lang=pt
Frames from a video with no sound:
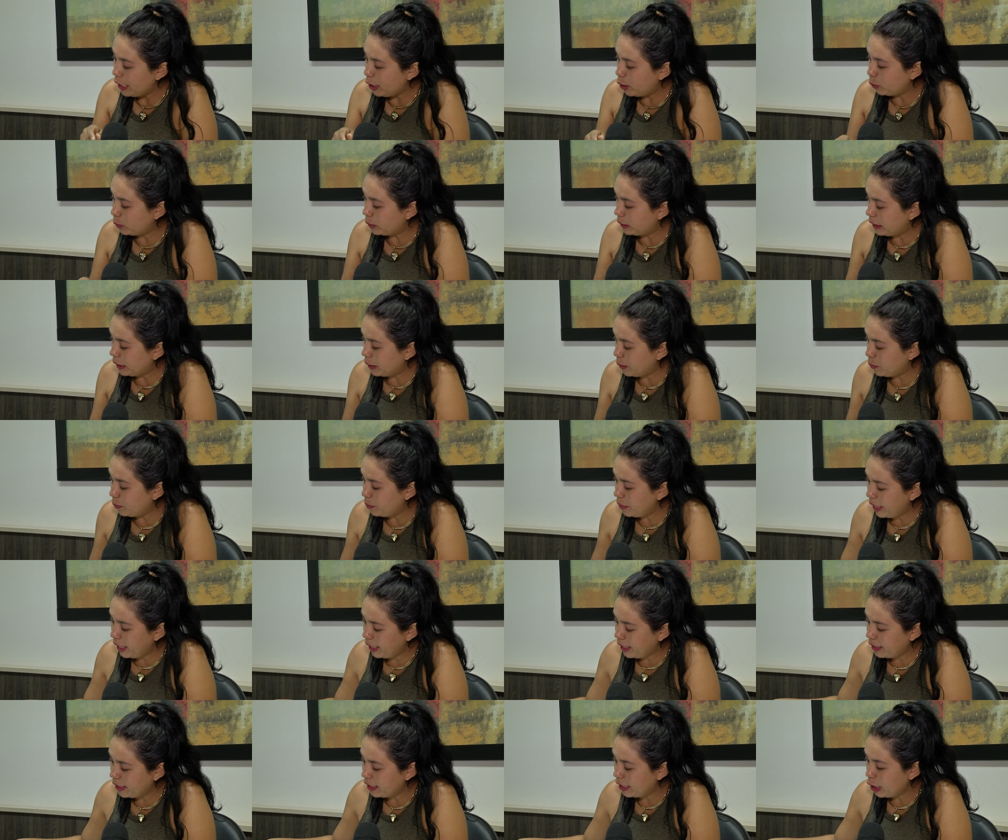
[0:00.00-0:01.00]
Eu
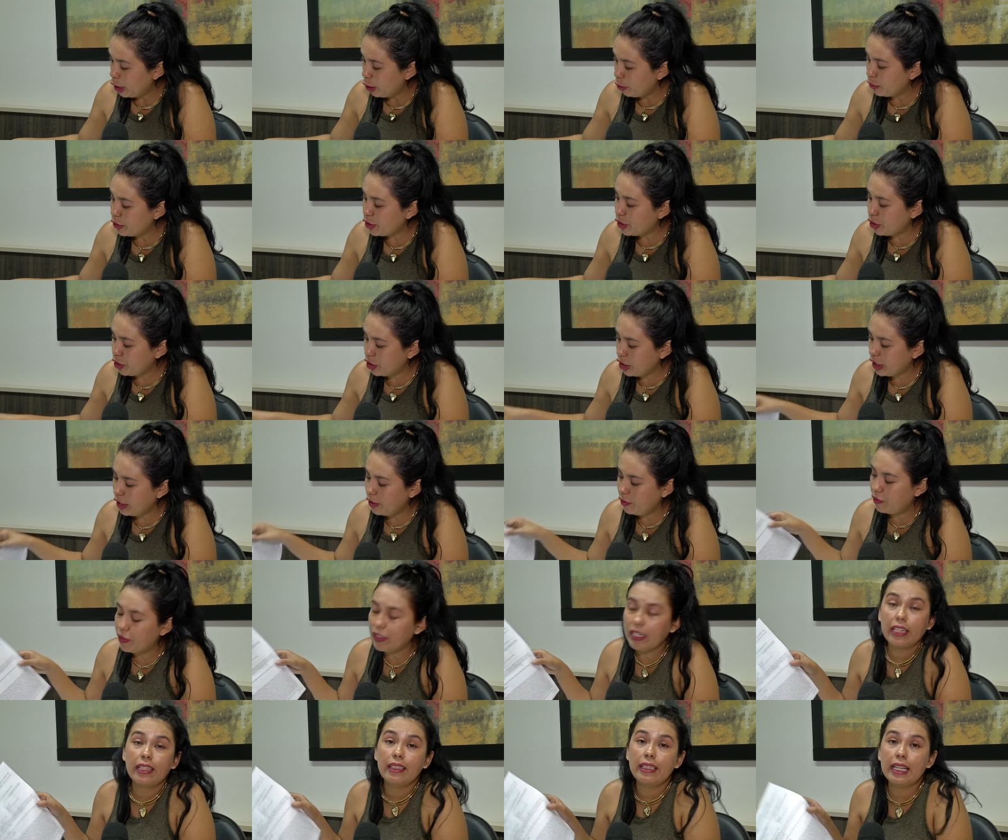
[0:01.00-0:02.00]
também eu
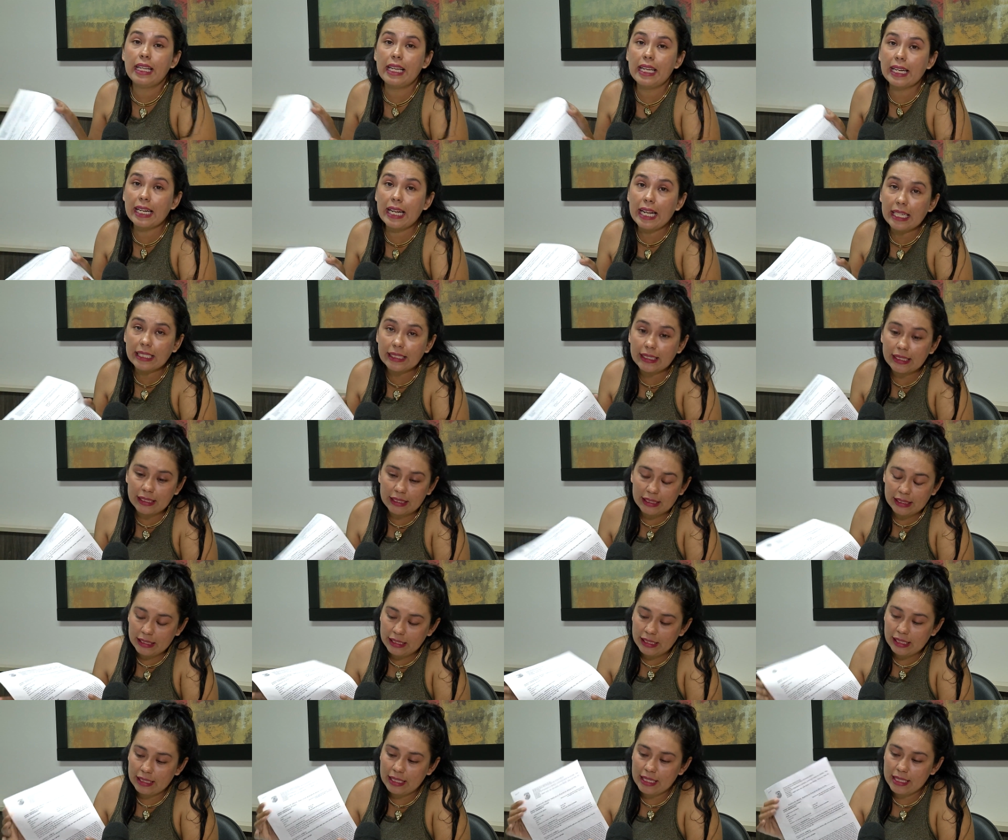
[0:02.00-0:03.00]
estive na
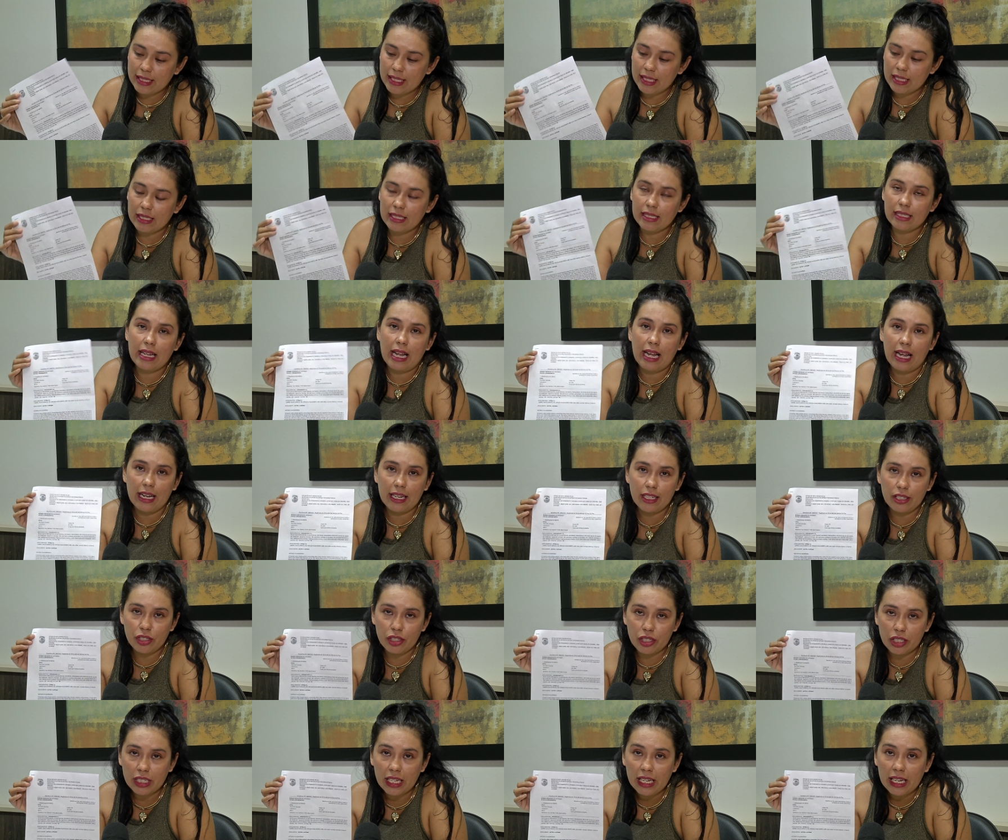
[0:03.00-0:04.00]
delegacia da
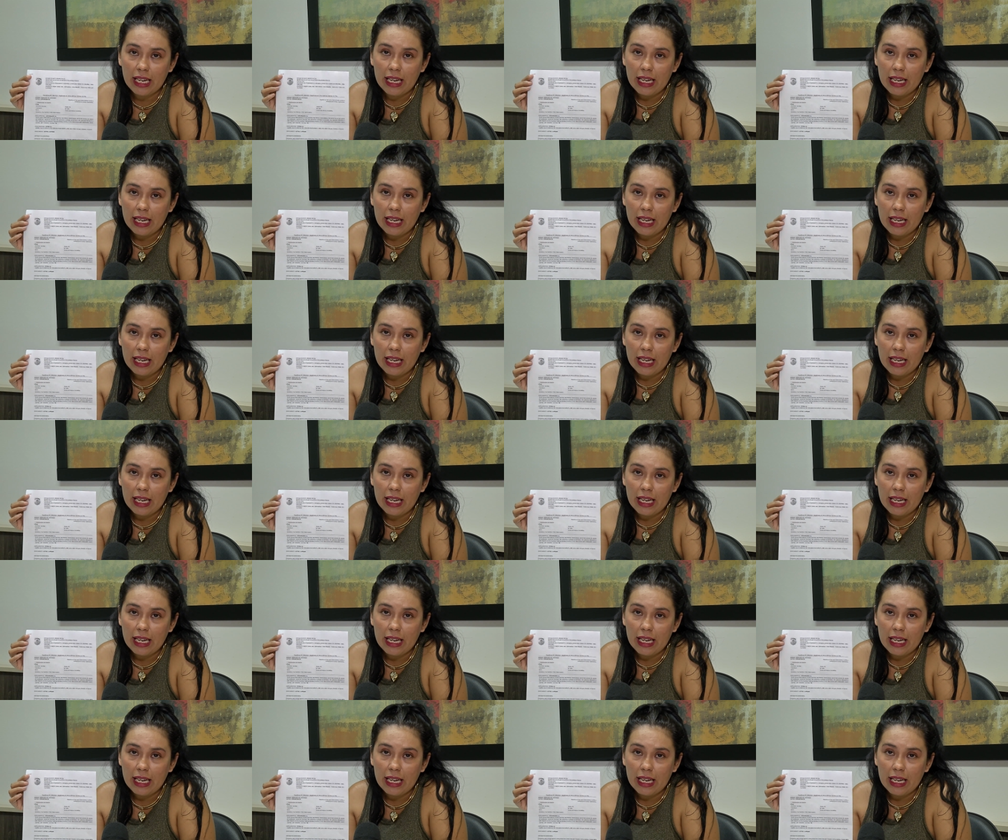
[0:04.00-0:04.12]
cidade